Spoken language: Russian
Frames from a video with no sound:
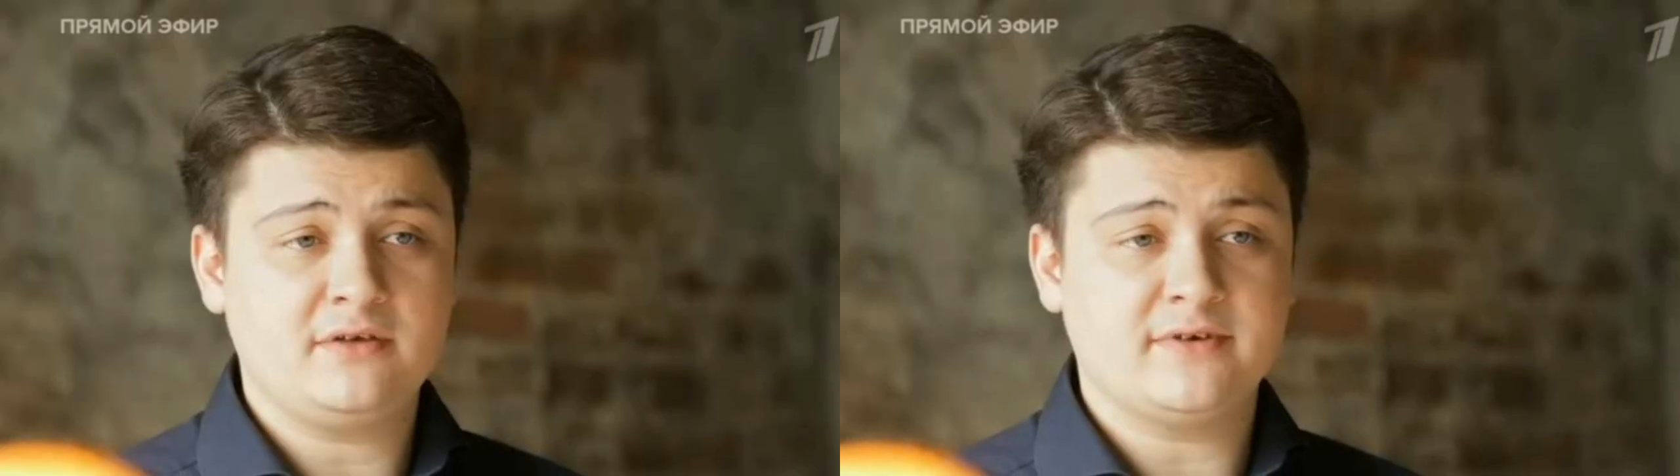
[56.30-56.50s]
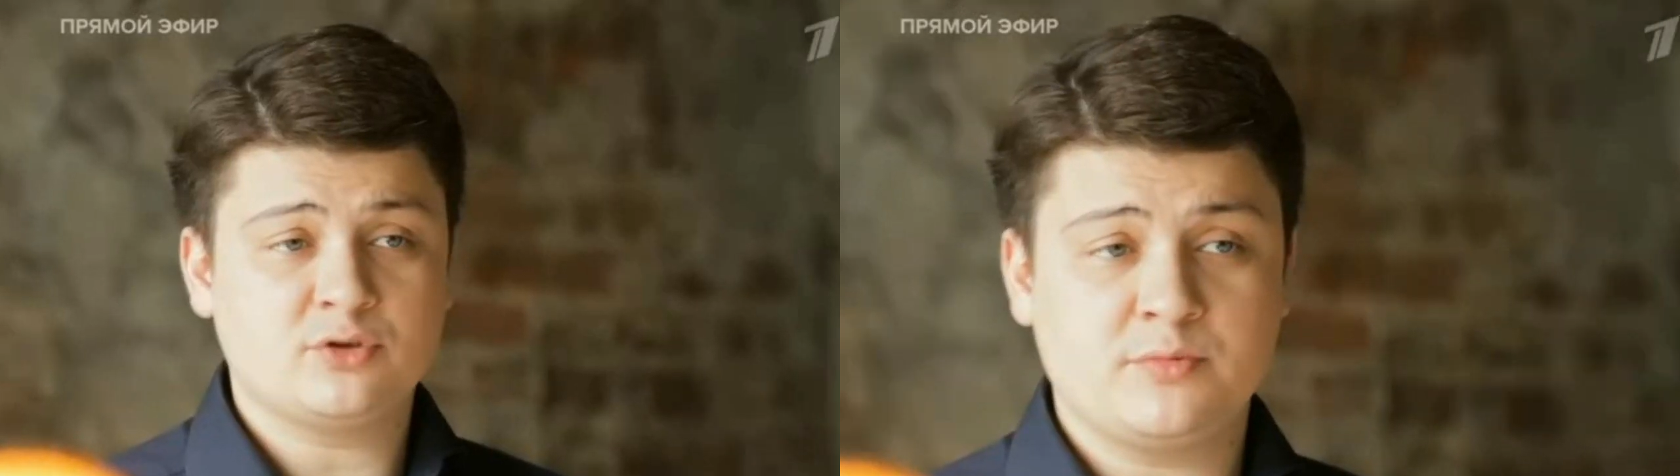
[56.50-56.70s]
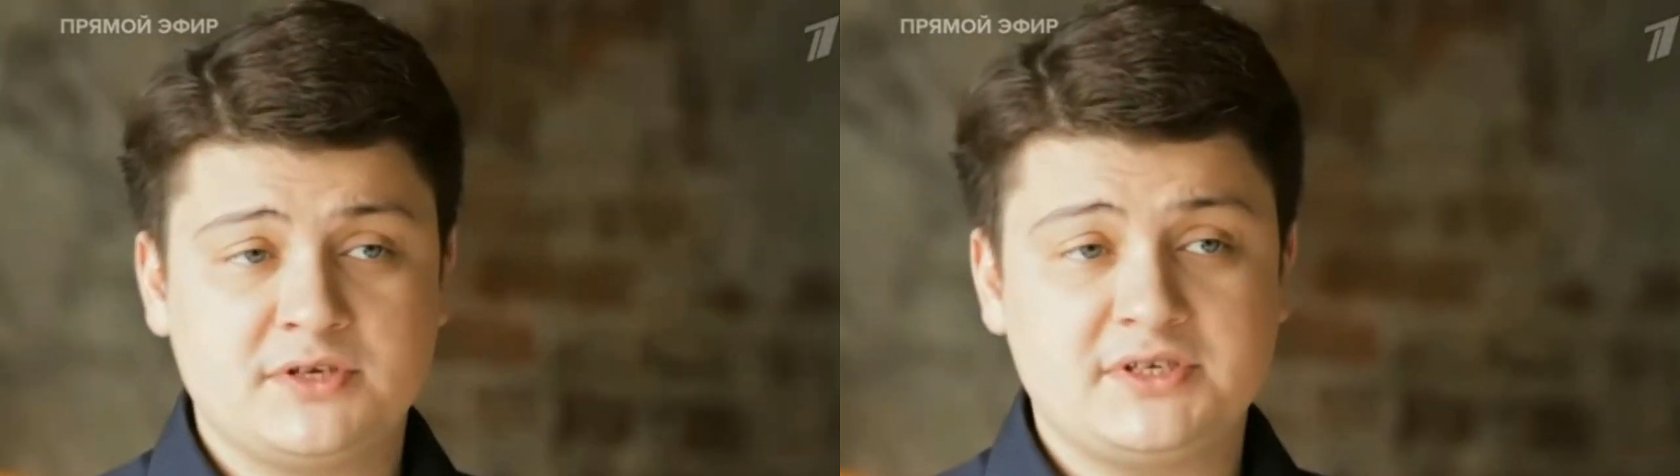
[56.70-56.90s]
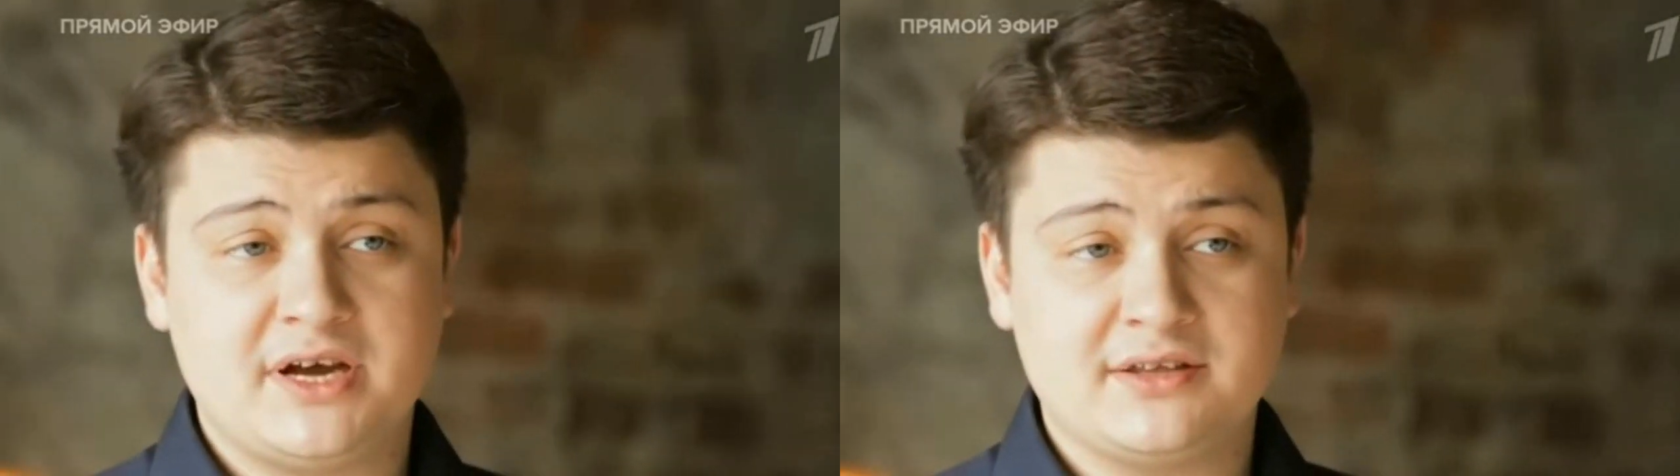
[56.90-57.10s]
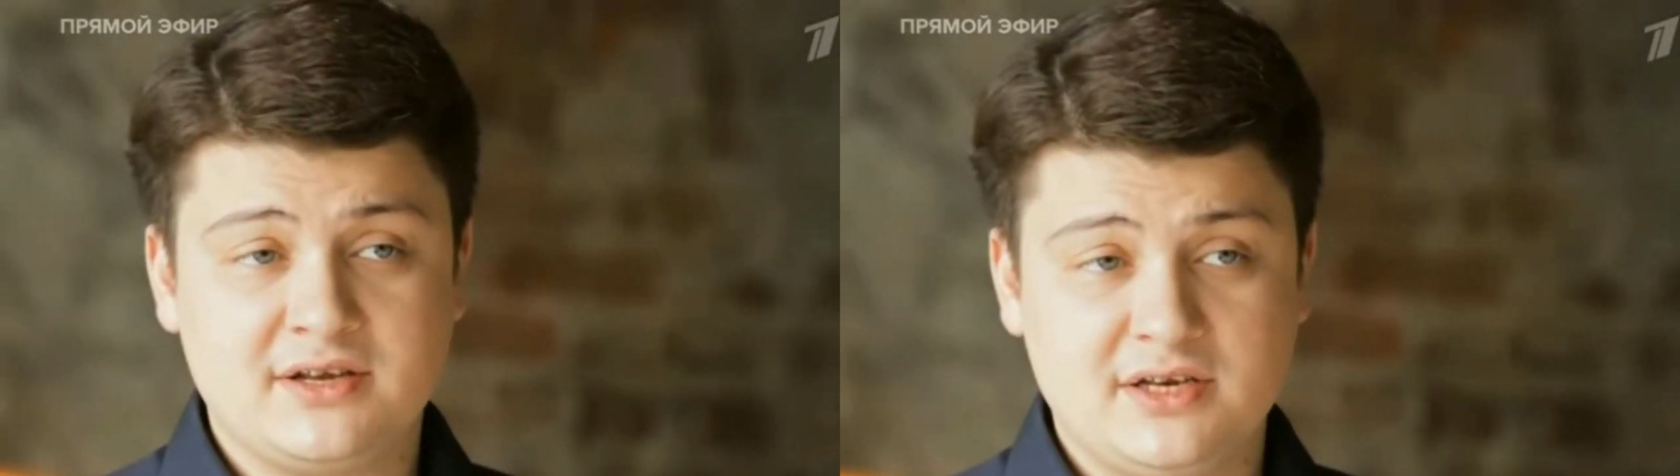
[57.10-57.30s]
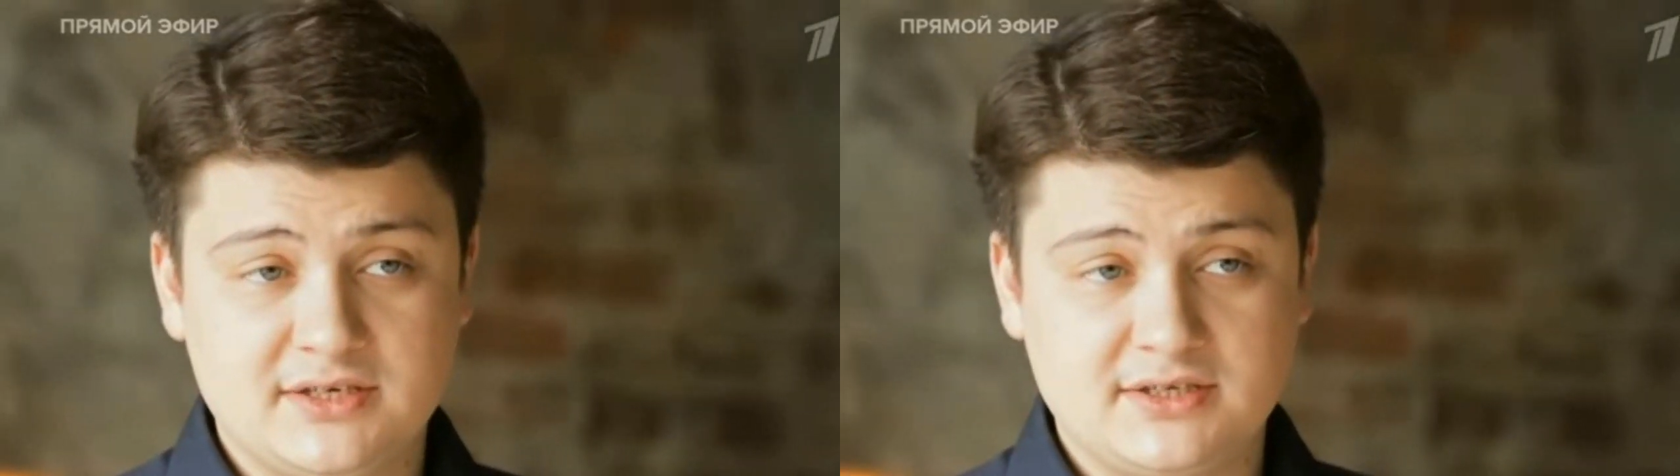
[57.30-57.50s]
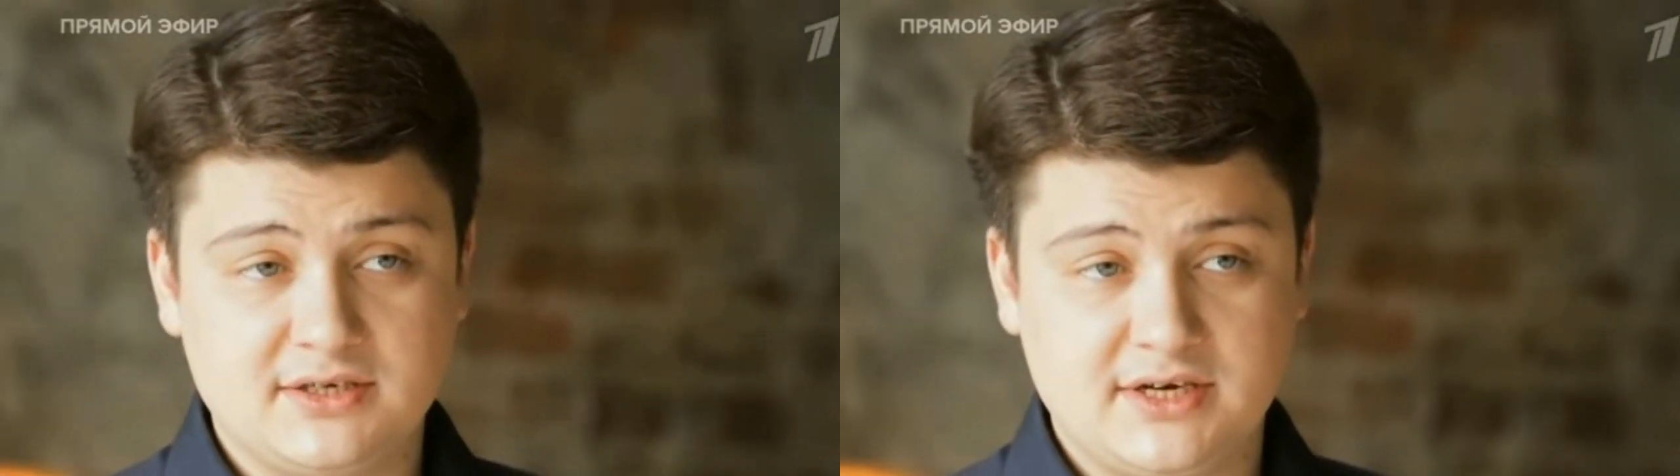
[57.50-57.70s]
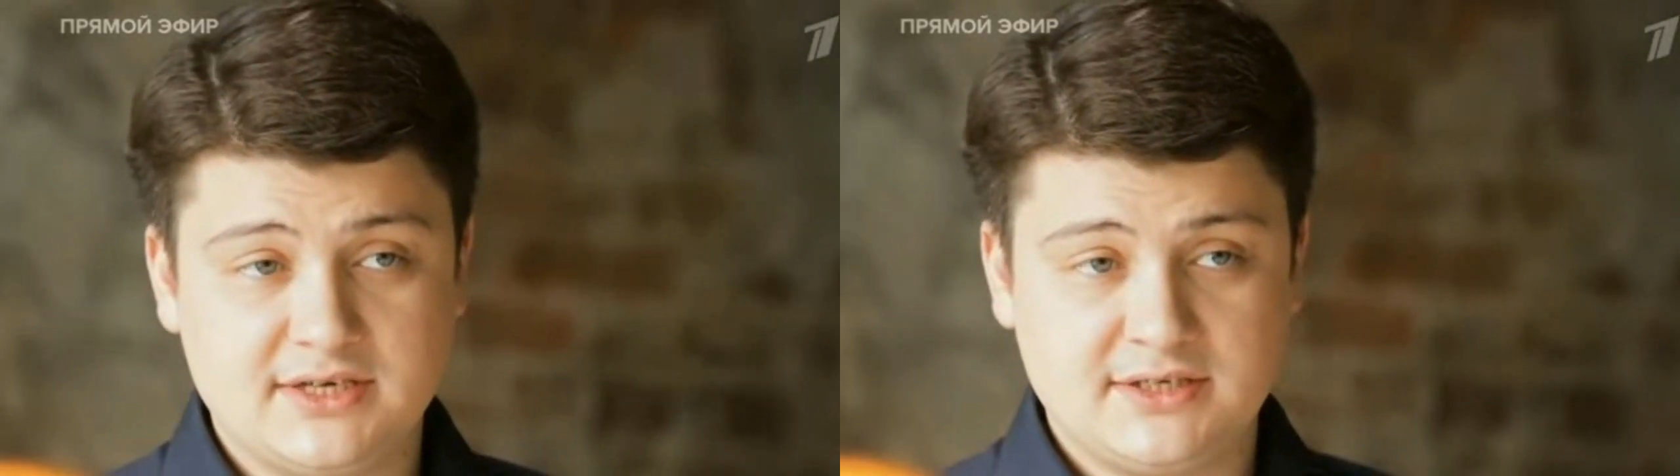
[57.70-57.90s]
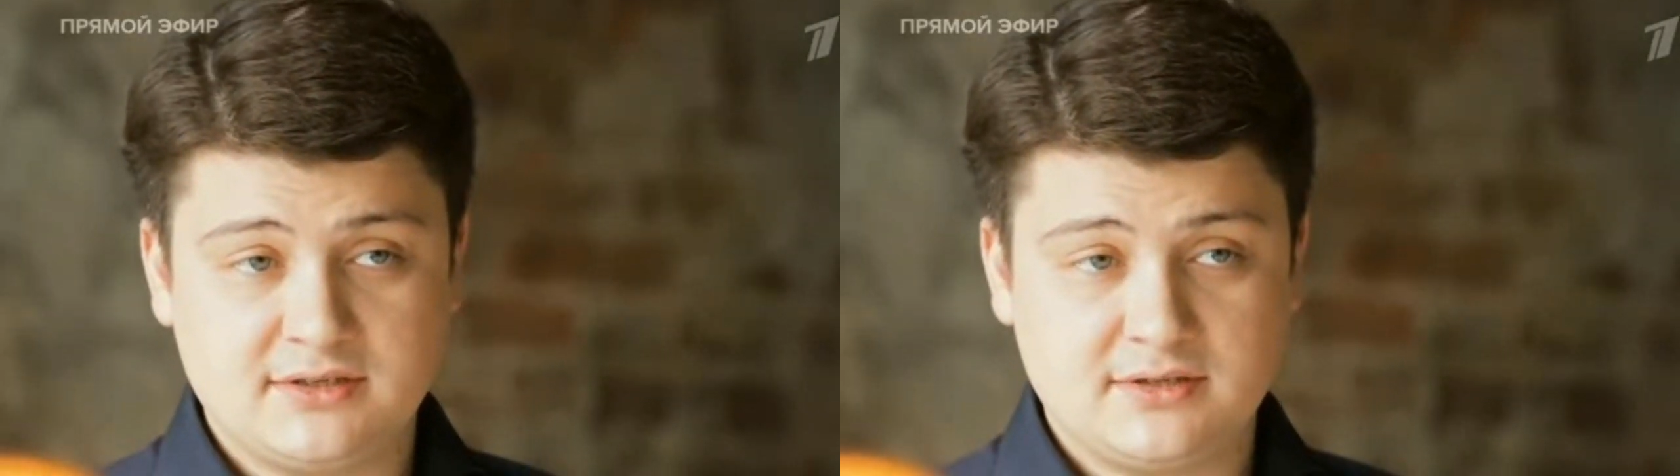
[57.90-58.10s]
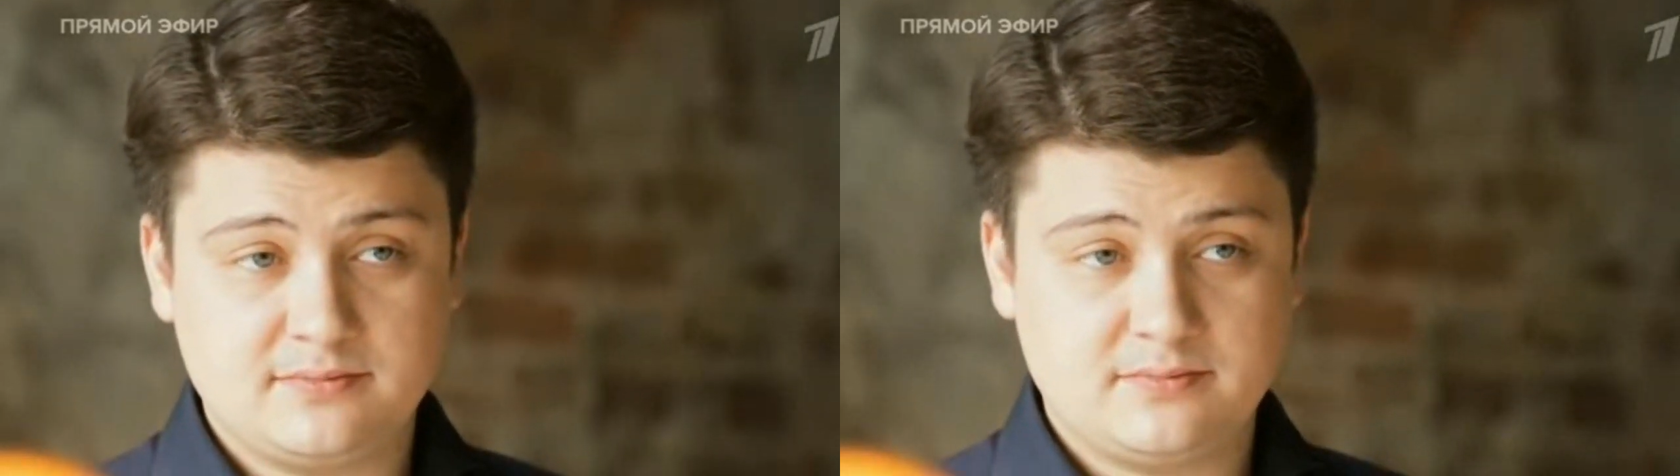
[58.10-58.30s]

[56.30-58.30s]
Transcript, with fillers: и в особенности английских газет